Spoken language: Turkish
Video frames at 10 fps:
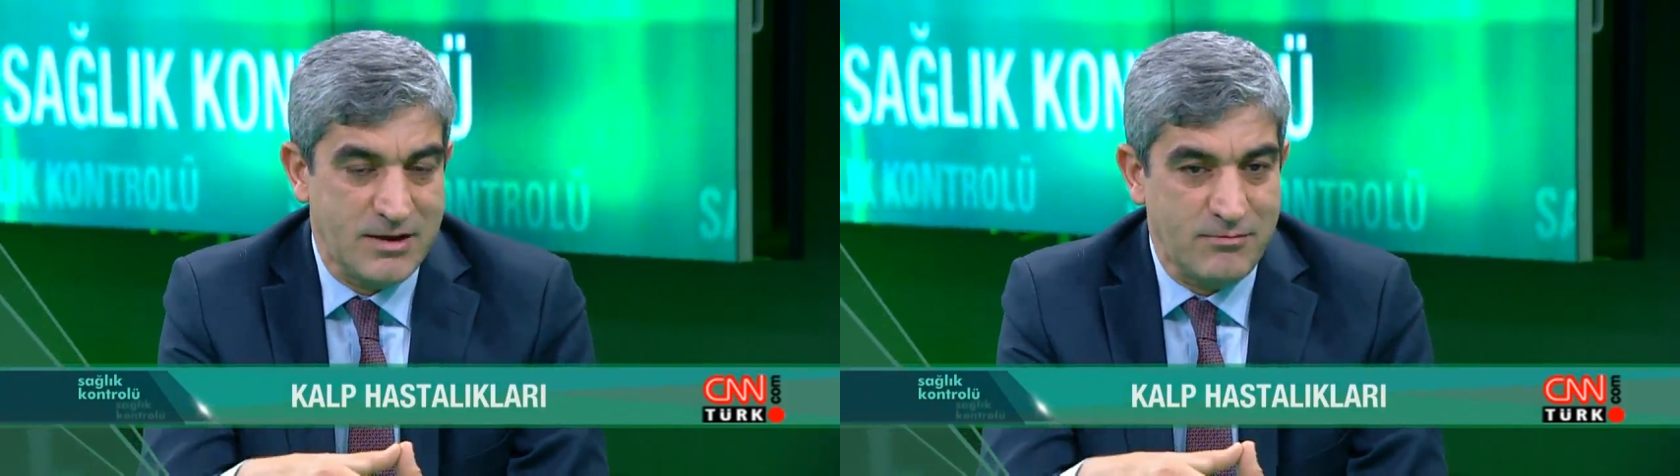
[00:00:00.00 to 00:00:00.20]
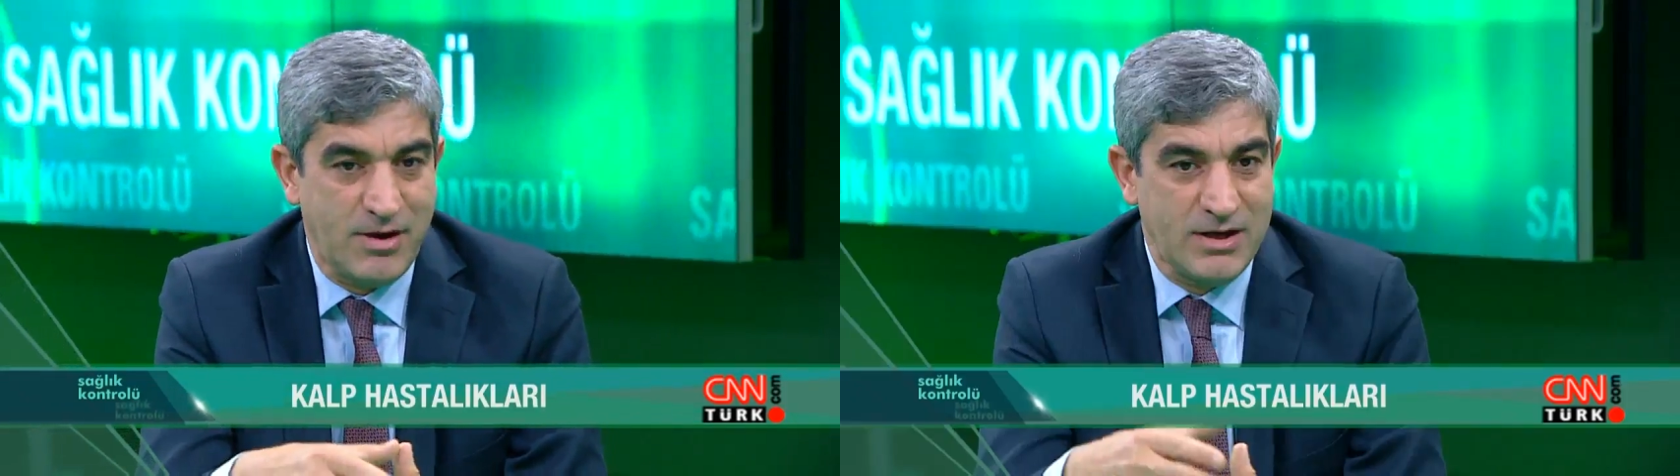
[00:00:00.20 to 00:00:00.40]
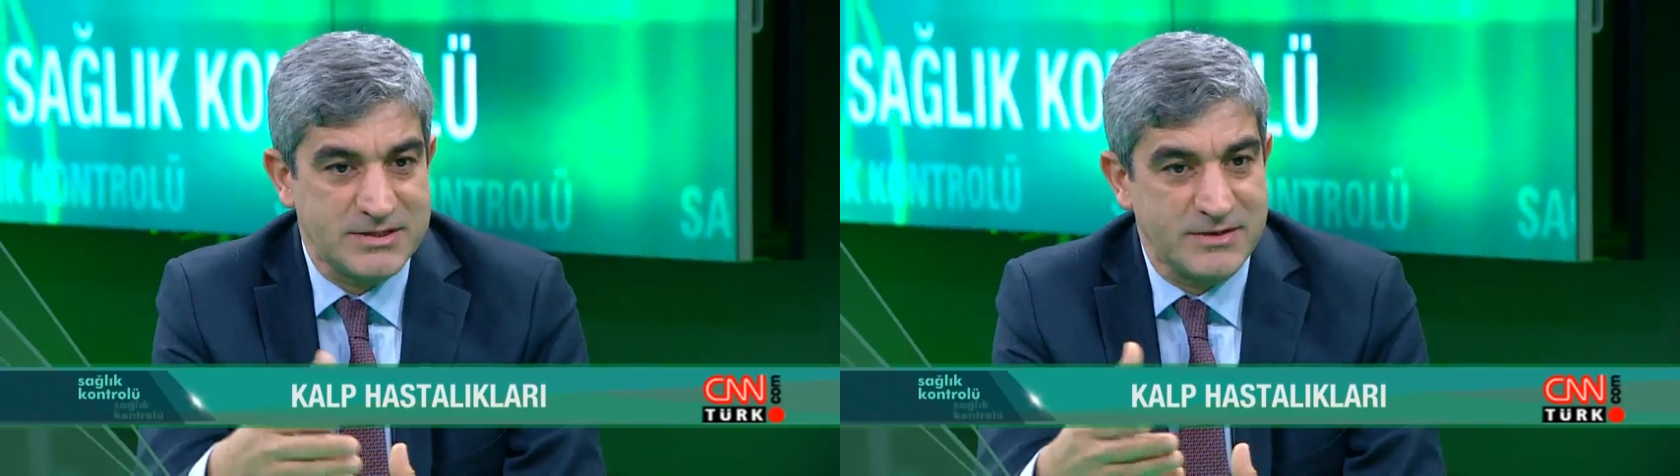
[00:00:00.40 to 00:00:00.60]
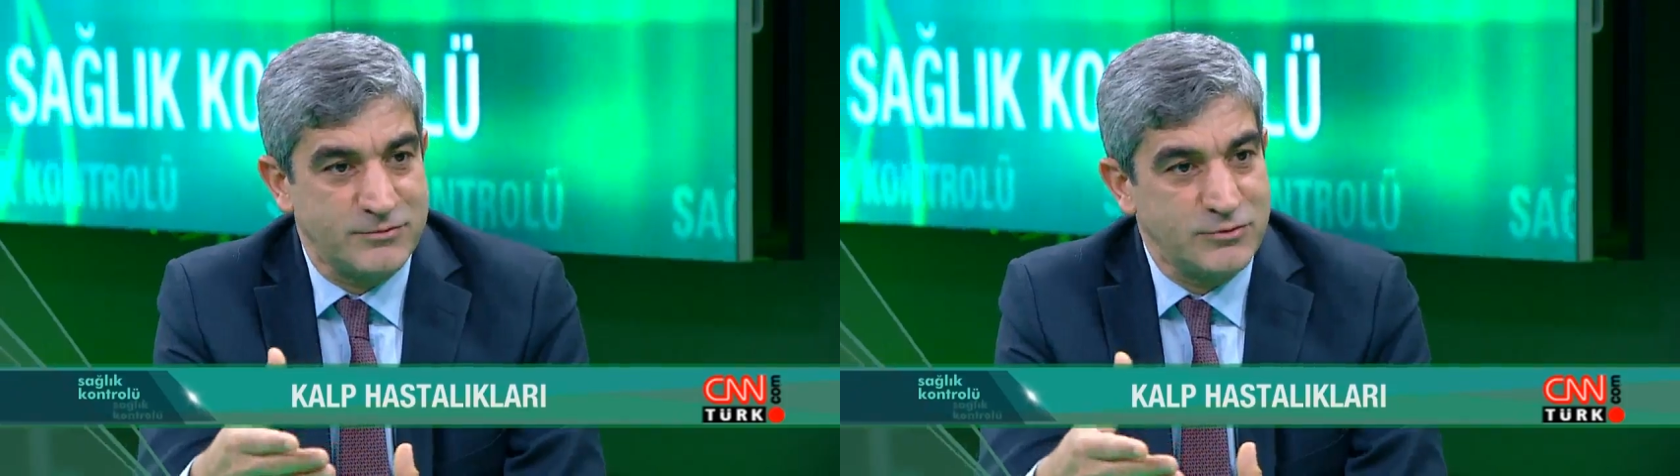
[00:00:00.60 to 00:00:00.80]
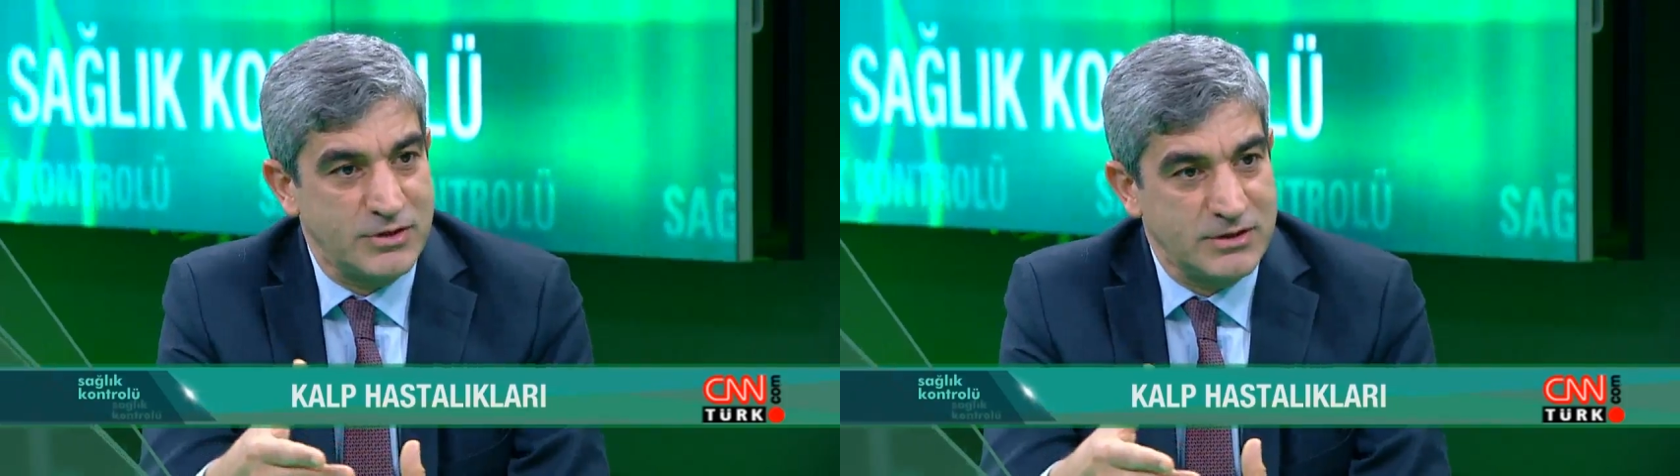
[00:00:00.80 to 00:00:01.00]
Maalesef
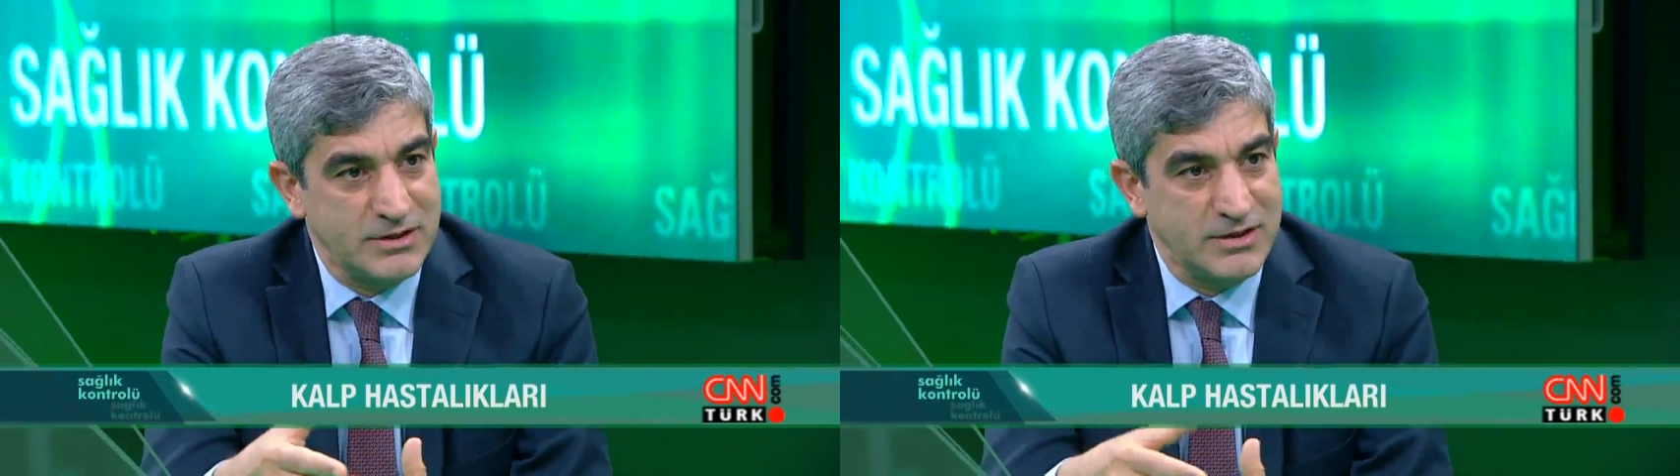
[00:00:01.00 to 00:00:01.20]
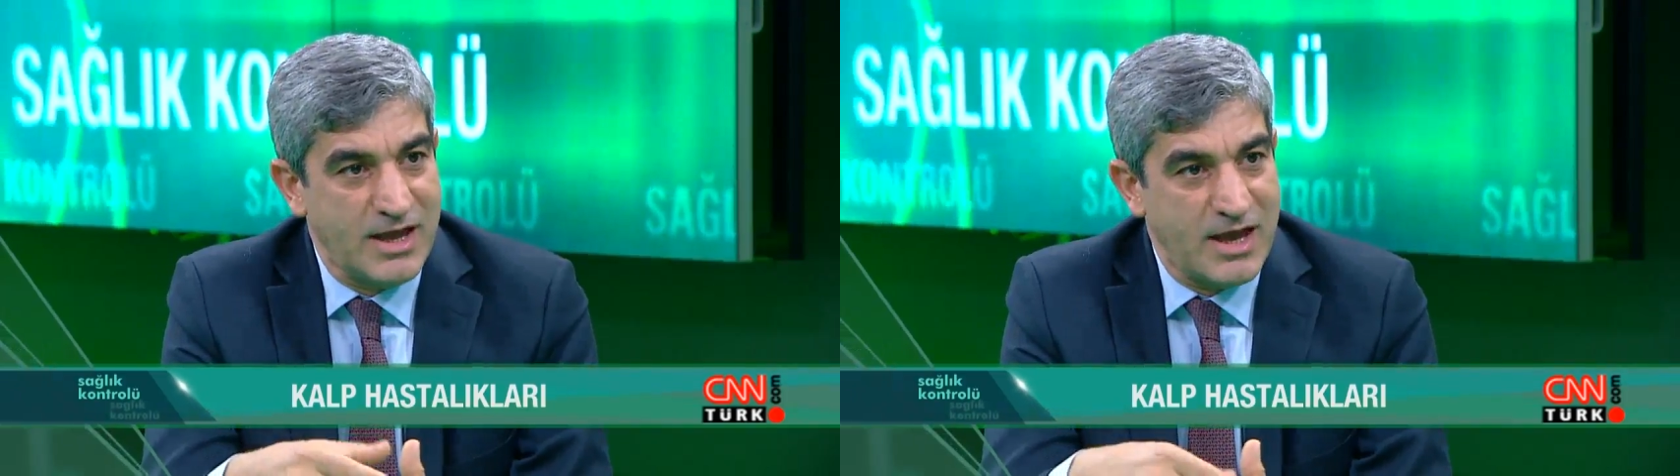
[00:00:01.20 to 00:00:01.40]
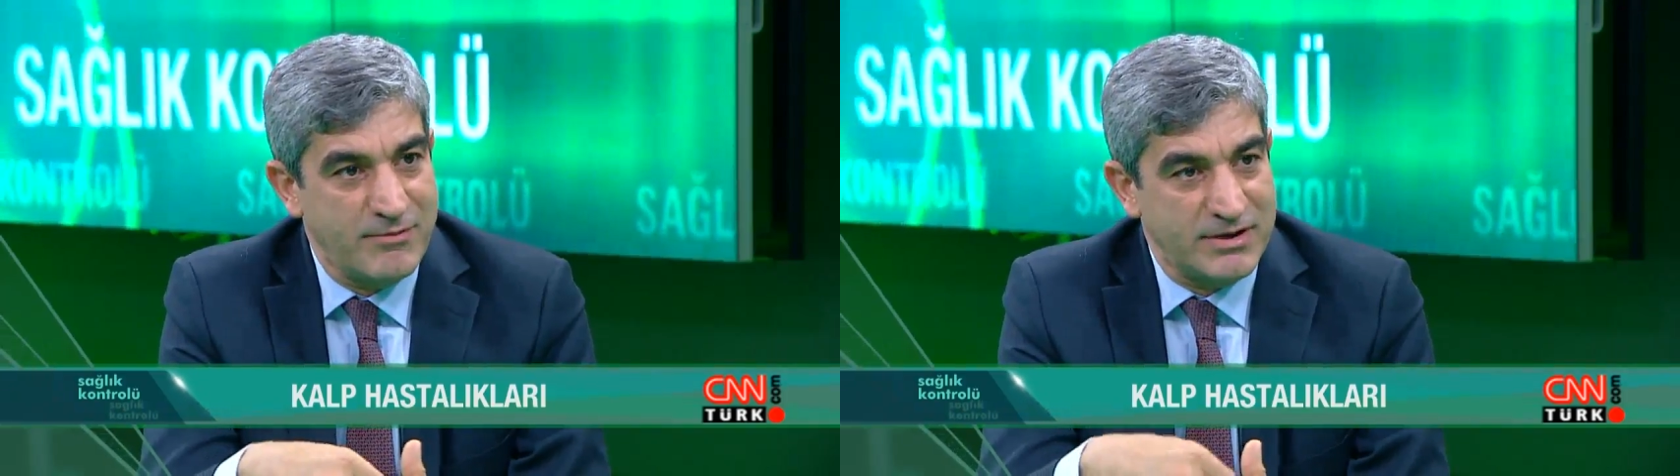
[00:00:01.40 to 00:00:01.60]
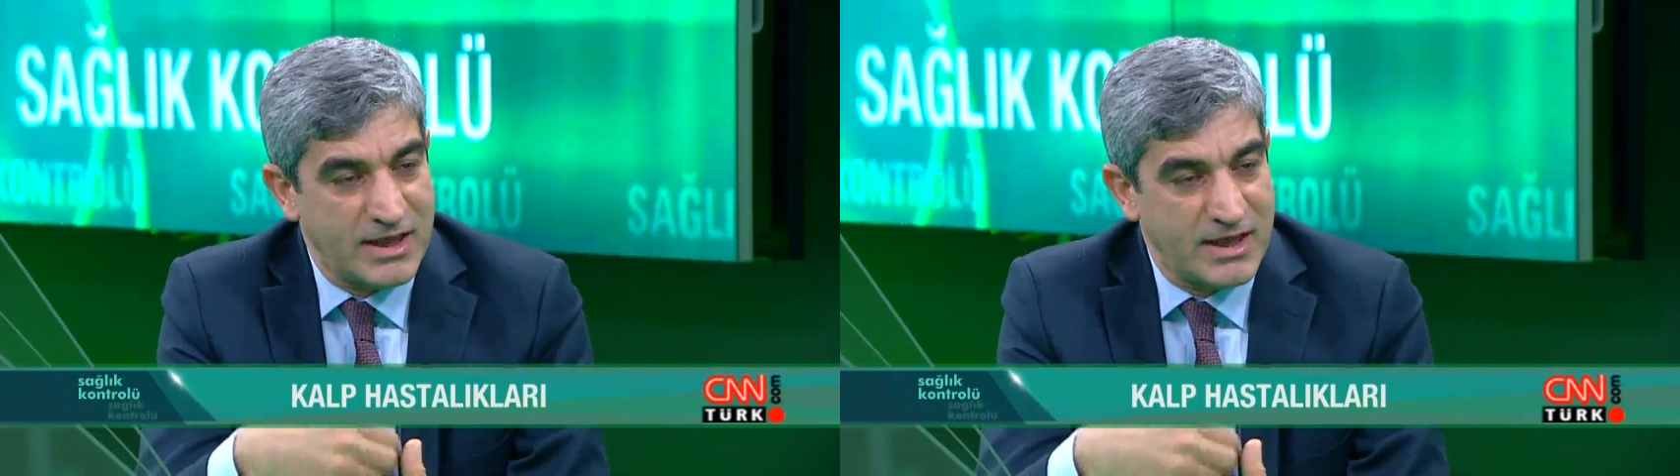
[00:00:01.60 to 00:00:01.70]
Türkiye'de hemen